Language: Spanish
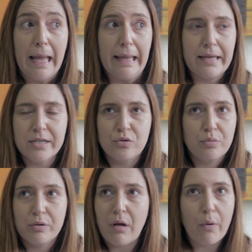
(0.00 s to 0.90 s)
y
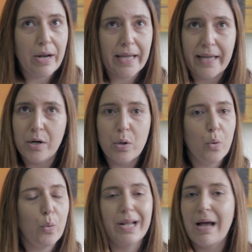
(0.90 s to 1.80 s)
estuve una hora que
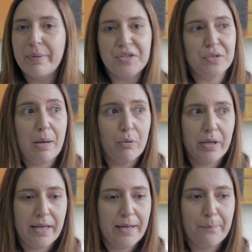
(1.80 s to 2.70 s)
no era persona
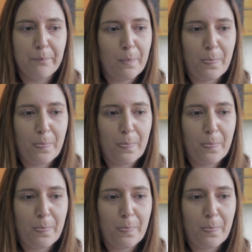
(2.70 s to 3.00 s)
porque